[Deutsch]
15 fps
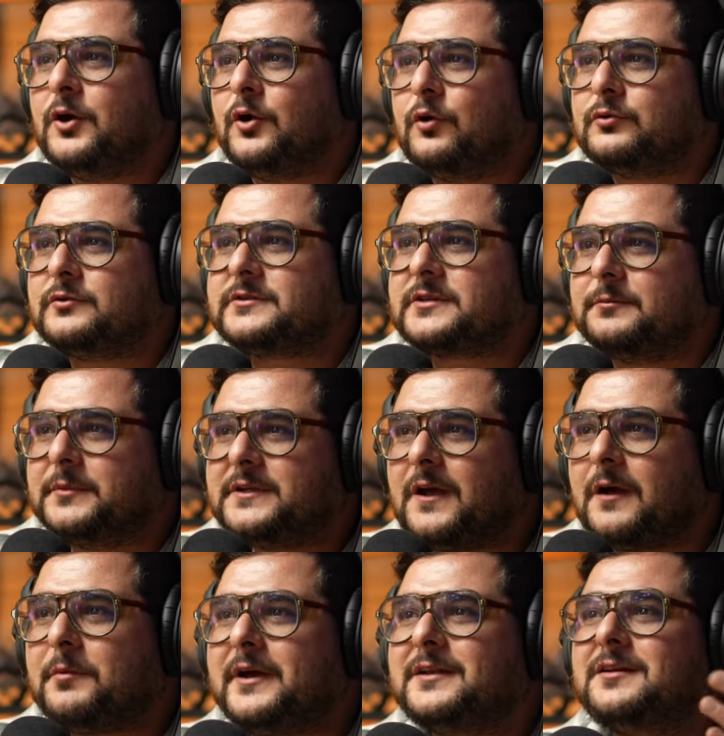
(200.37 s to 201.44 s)
Und unsere
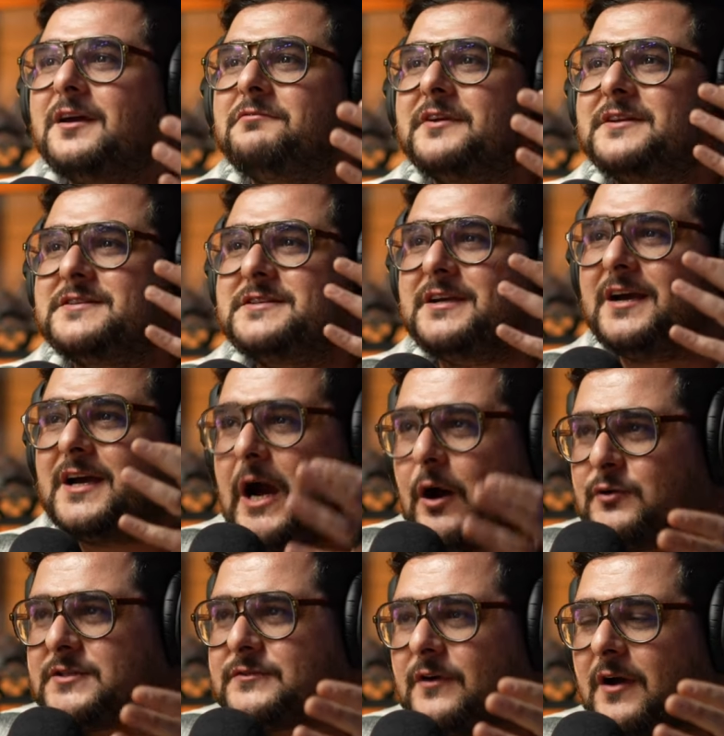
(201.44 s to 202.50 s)
Mitarbeiter, wenn sie
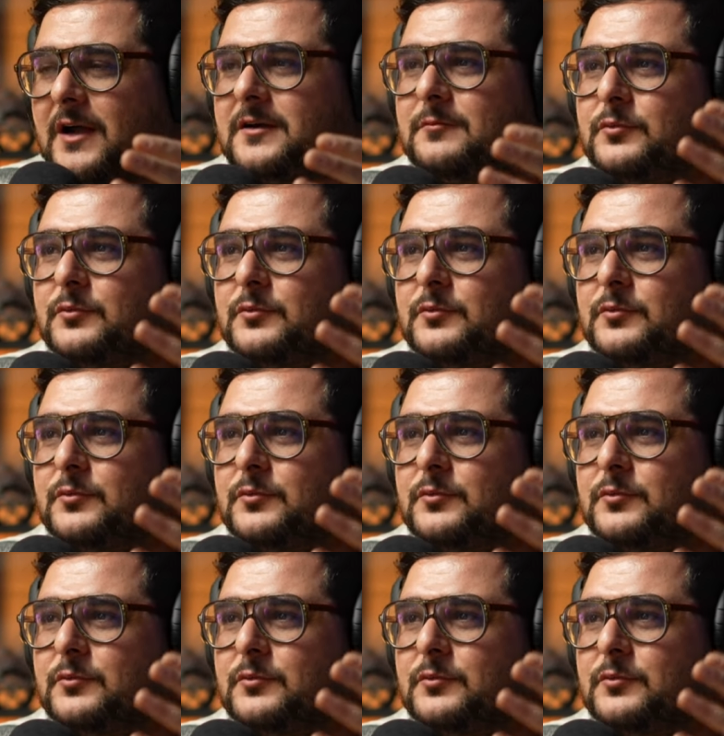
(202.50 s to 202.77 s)
rausfahren,